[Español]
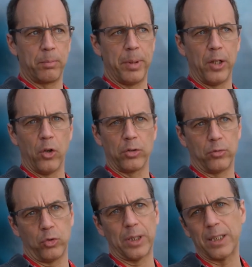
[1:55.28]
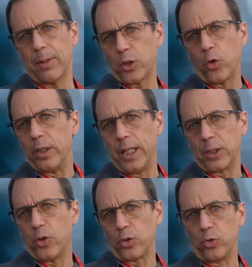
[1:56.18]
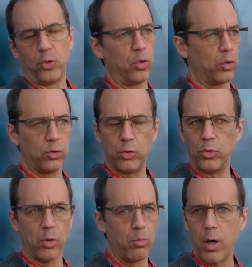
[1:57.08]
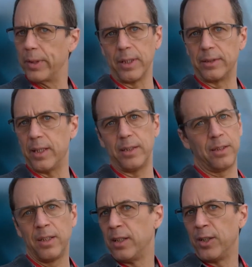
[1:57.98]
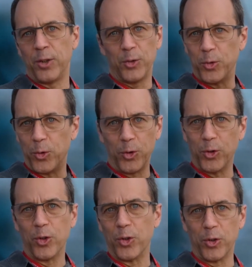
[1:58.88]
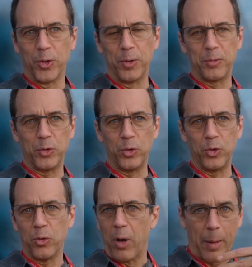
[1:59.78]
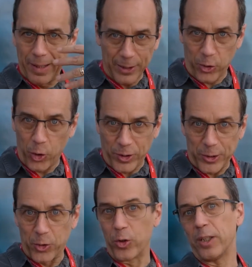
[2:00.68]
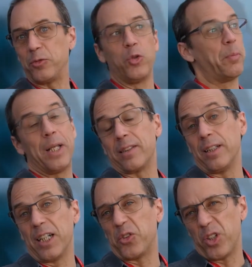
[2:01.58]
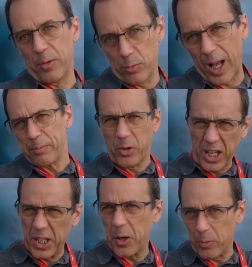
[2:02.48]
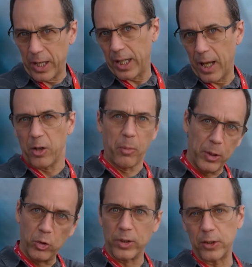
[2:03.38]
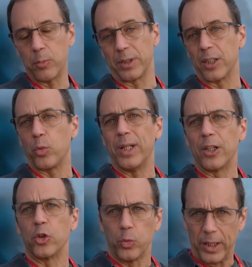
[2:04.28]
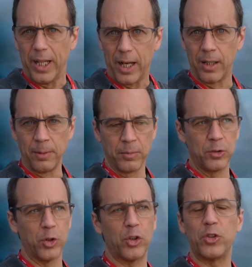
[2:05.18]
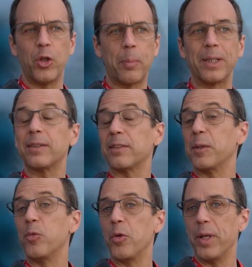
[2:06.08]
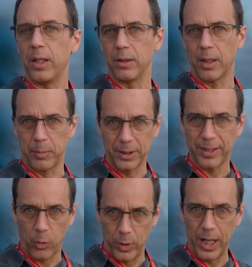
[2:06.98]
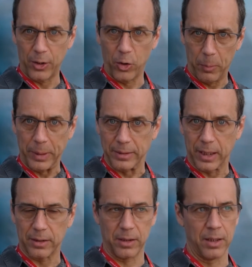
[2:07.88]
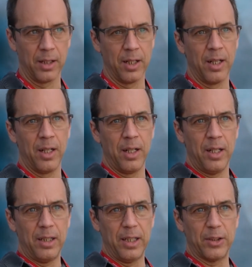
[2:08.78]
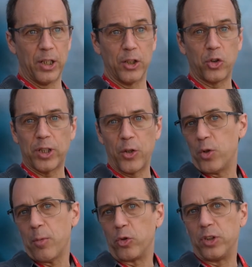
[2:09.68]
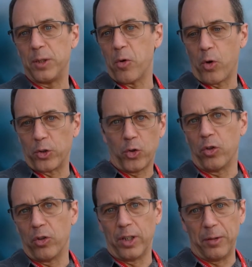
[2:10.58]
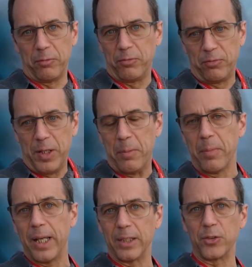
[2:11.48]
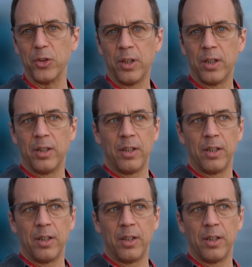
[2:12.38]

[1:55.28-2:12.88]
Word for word: Pero tú estás hablando con el director, tú no tú no mueves el set, tú no tú no hablas con los actores, tú le pides al director, y por aquí o por acá, no me gusta esto, porque estás cuidando tu idea. Entonces eso sí lo aprendes a hacer muy bien, aprendes a cuidar lo que pensaste. Y, este, y esto te ayuda muchísimo cuando filmé esto.